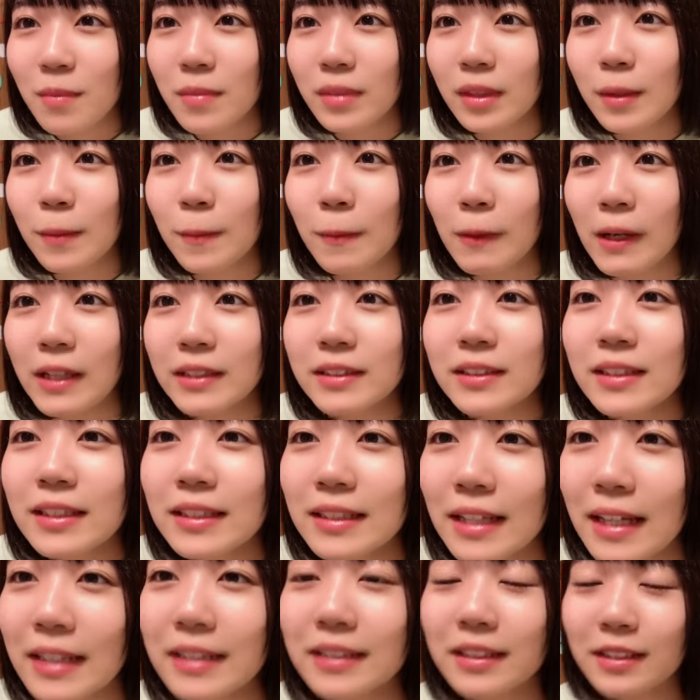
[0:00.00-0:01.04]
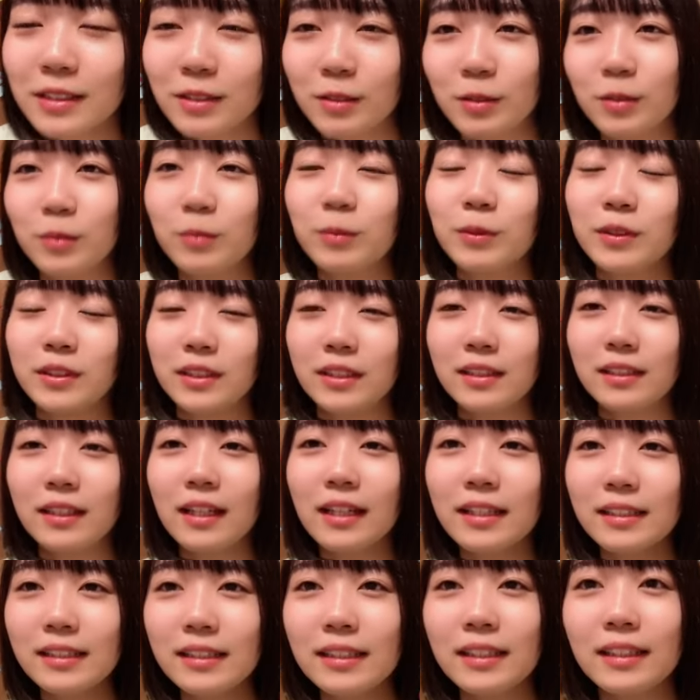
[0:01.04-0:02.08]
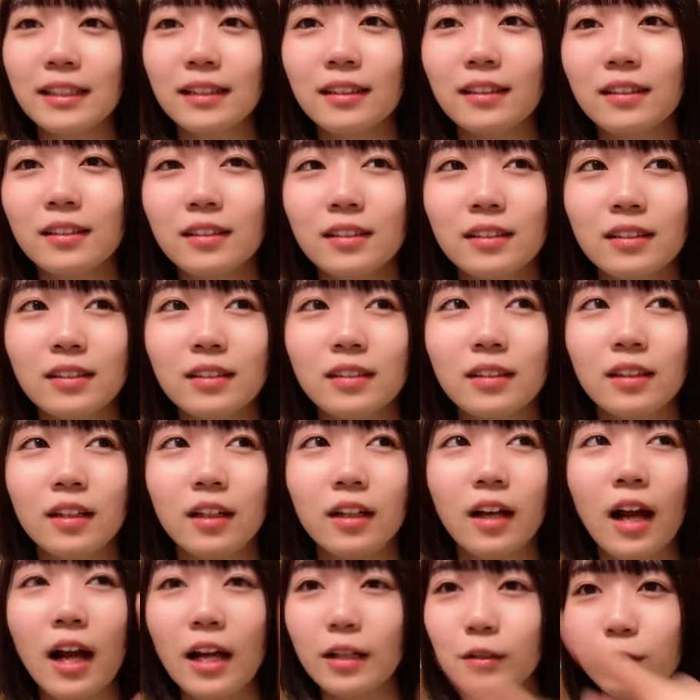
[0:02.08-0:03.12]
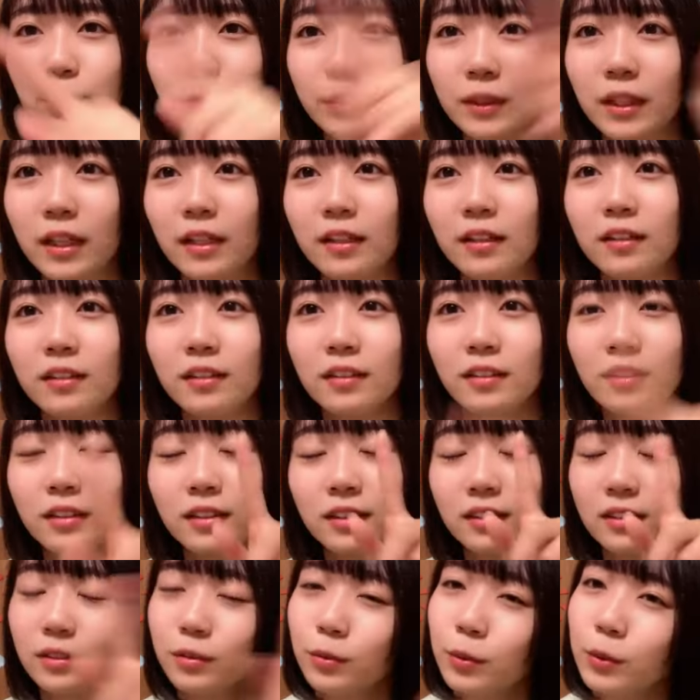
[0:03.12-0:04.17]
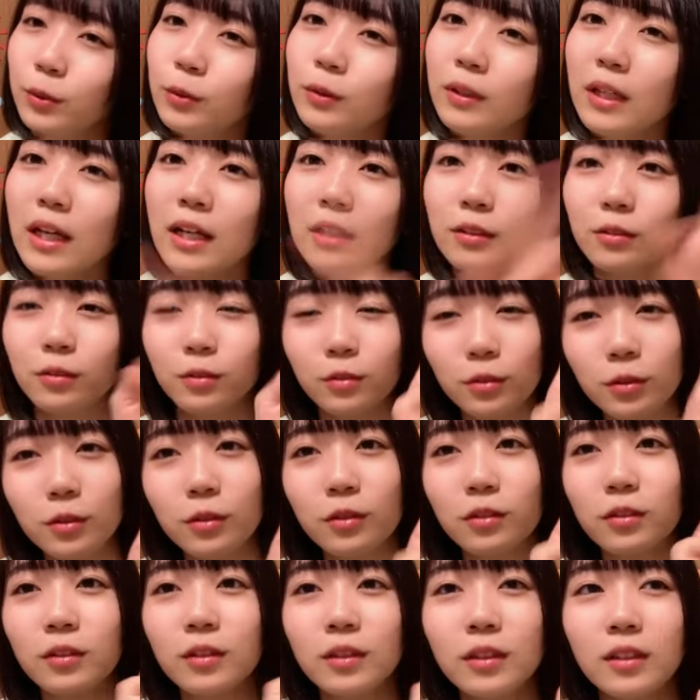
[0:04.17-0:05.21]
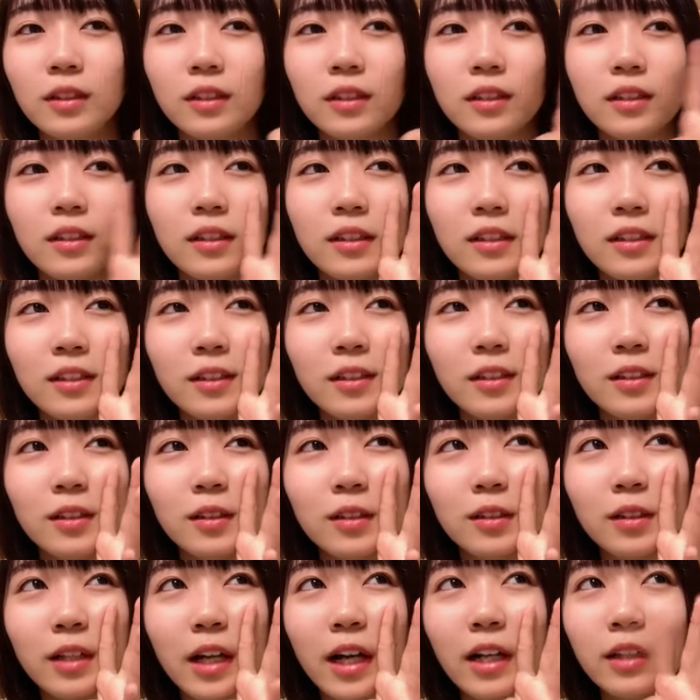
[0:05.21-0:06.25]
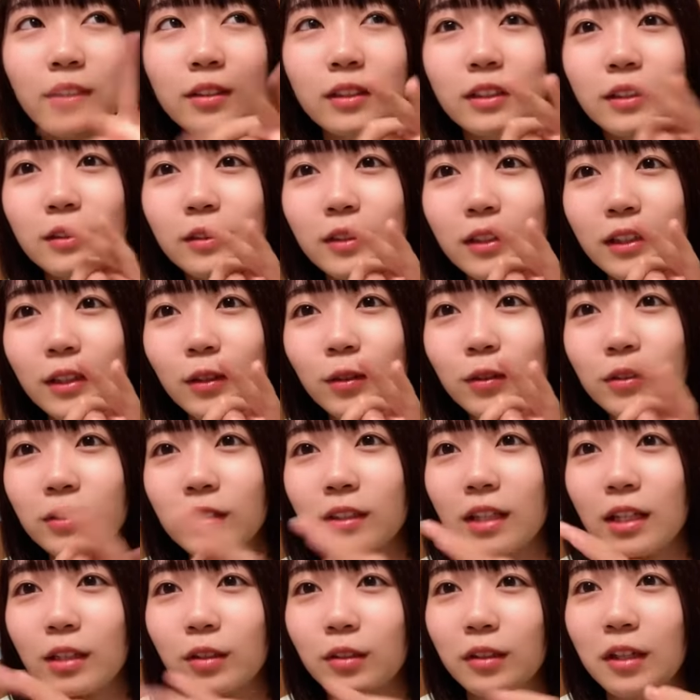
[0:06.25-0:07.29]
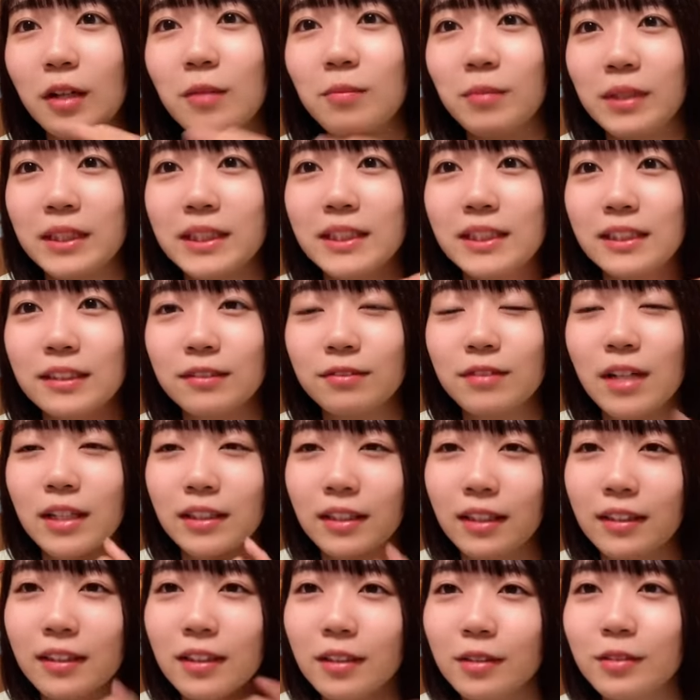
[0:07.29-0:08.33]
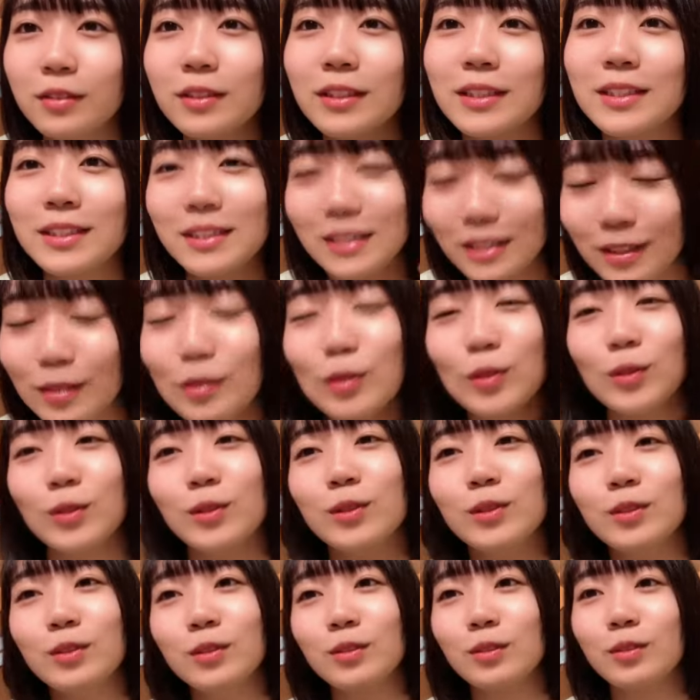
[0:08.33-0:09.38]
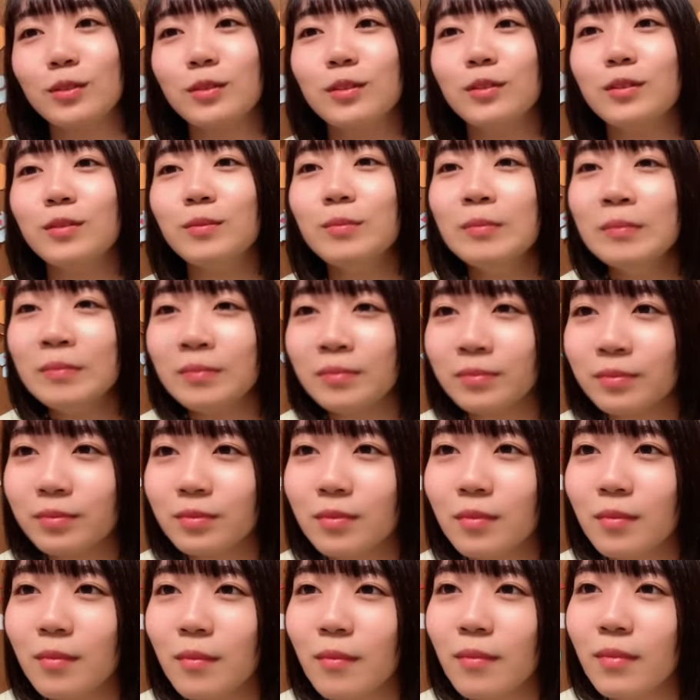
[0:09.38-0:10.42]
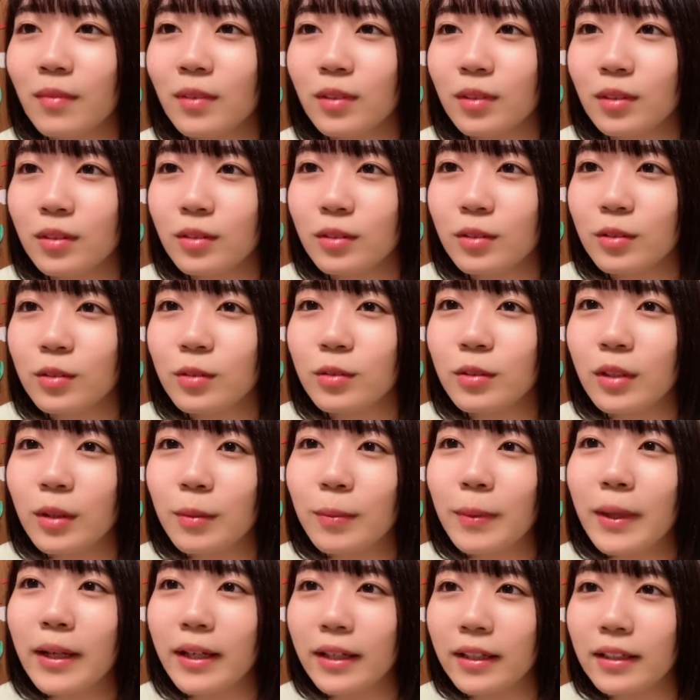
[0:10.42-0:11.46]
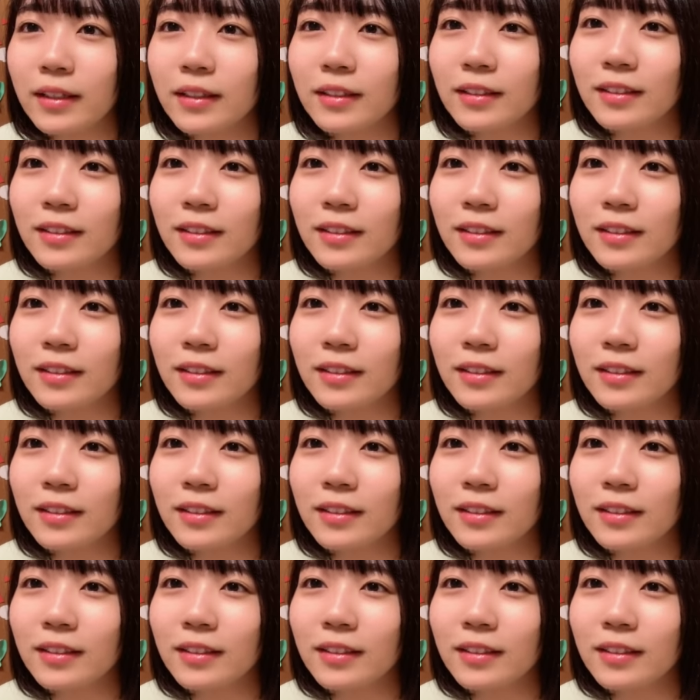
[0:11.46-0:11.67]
でも外れないんですよもう絶対になんかカードみたいなフォトカードとアクリルキーホルダーと缶バッジは当たってるんですけどちょっとちょっとやばい